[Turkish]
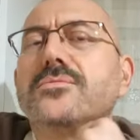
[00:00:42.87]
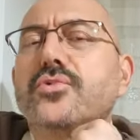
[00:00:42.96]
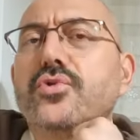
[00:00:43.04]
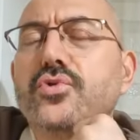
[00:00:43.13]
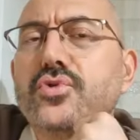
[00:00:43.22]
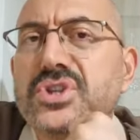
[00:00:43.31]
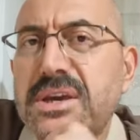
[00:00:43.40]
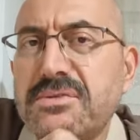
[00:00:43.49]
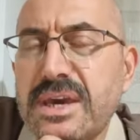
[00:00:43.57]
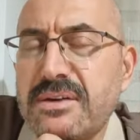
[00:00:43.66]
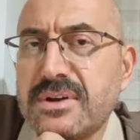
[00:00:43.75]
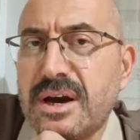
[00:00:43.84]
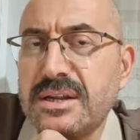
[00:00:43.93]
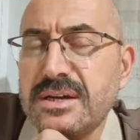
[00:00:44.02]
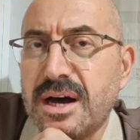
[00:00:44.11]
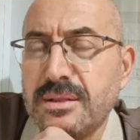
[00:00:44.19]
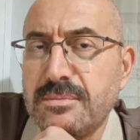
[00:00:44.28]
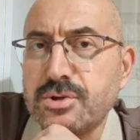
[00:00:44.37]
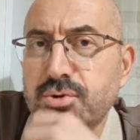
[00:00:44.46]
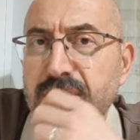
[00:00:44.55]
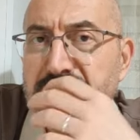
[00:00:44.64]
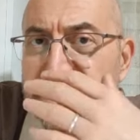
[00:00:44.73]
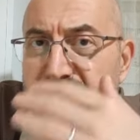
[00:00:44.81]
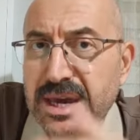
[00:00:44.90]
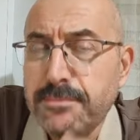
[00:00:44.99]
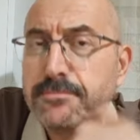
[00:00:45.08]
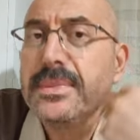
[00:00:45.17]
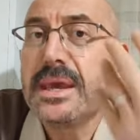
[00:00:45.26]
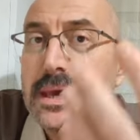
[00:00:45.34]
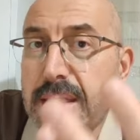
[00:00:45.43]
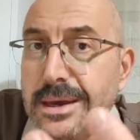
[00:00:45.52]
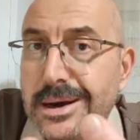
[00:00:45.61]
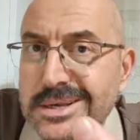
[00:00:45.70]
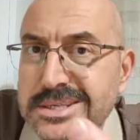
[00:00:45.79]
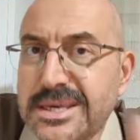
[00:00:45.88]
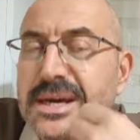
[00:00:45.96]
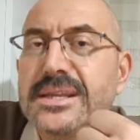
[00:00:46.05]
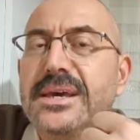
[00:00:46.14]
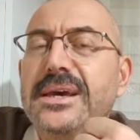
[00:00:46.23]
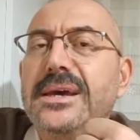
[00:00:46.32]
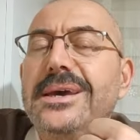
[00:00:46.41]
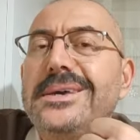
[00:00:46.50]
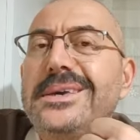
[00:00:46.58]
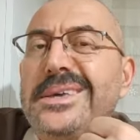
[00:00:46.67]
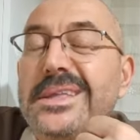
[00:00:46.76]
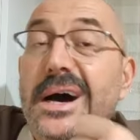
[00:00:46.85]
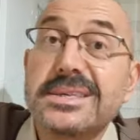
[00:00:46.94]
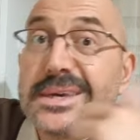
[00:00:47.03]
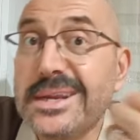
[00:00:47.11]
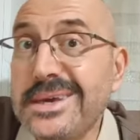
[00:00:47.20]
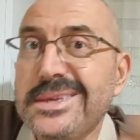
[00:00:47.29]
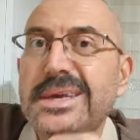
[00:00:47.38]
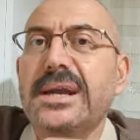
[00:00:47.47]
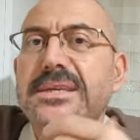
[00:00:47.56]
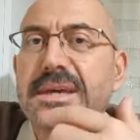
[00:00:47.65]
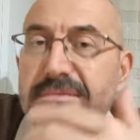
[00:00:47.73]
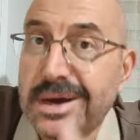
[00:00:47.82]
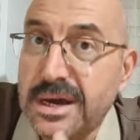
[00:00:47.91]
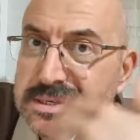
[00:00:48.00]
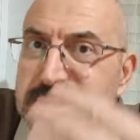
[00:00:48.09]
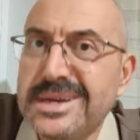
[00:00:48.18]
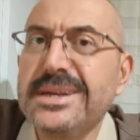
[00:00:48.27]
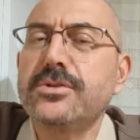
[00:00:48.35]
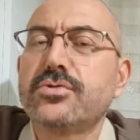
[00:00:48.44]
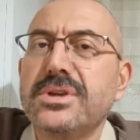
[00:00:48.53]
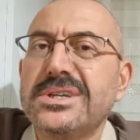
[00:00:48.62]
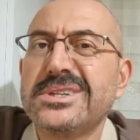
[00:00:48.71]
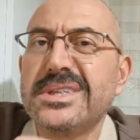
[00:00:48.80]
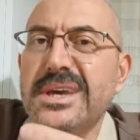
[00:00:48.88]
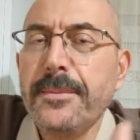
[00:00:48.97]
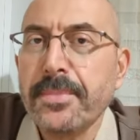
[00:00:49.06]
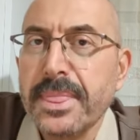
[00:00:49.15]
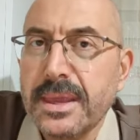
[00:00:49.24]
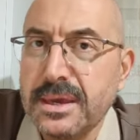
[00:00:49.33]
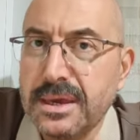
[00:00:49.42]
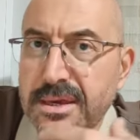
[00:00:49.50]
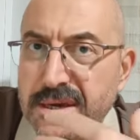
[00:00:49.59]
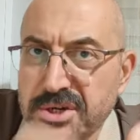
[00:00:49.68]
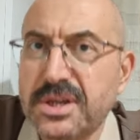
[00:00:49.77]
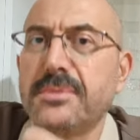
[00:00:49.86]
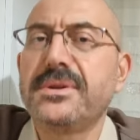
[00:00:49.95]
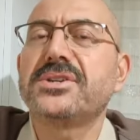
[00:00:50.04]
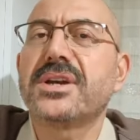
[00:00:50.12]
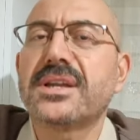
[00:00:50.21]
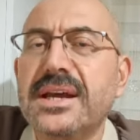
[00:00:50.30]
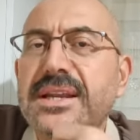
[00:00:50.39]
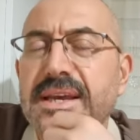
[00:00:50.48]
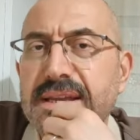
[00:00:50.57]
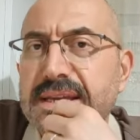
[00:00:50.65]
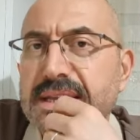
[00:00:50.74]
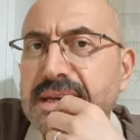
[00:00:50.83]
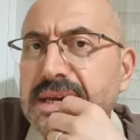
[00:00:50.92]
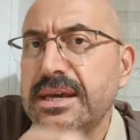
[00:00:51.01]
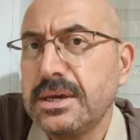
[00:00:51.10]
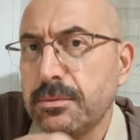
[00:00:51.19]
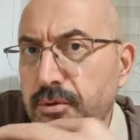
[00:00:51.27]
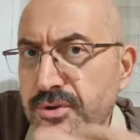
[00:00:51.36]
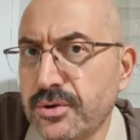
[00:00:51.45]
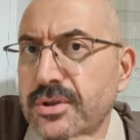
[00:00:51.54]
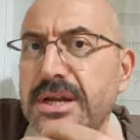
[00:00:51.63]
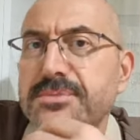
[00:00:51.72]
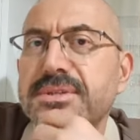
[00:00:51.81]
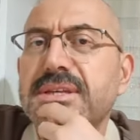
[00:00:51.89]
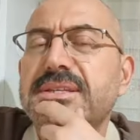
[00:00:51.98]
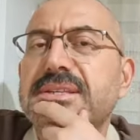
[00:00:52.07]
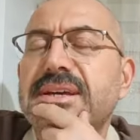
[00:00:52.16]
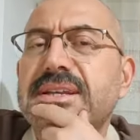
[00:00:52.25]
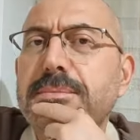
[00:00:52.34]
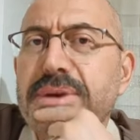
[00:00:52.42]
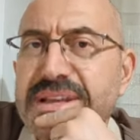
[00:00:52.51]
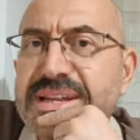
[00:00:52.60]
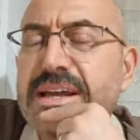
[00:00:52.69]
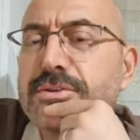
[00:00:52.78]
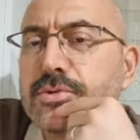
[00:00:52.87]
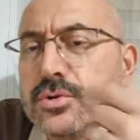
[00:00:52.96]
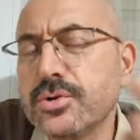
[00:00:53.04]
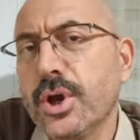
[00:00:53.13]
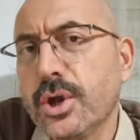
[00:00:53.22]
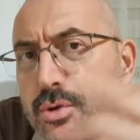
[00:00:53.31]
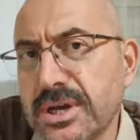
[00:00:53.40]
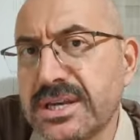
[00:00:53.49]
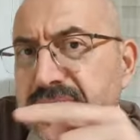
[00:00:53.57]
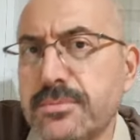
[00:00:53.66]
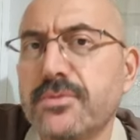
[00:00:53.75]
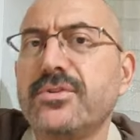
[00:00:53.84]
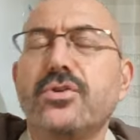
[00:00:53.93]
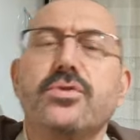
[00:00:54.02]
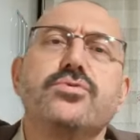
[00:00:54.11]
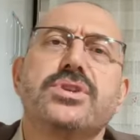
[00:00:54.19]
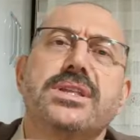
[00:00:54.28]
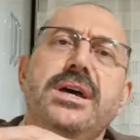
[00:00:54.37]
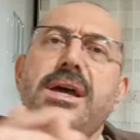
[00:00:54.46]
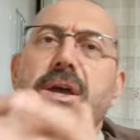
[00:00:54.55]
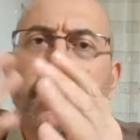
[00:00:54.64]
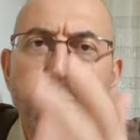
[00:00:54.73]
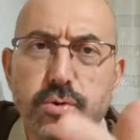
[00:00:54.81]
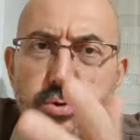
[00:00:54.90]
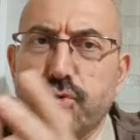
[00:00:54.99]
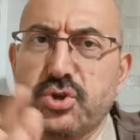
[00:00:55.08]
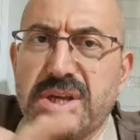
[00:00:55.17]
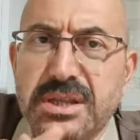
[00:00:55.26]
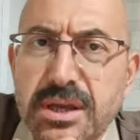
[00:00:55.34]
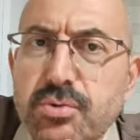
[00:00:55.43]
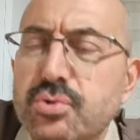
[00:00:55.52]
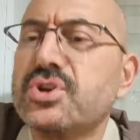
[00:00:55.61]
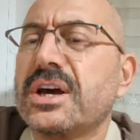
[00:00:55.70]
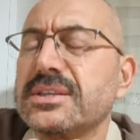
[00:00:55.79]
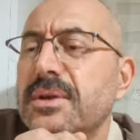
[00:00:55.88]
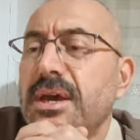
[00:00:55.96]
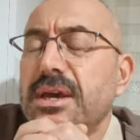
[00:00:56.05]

bu sevk evrağını alma süreci hem e, askerde askere giderken ve askerlik sürecinde e, yaşanabileceklerle ilgili bu videolarımızda sizleri bilgilendiriyoruz. Dolayısıyla bu videomuzda da bunun üzerinde duracağız.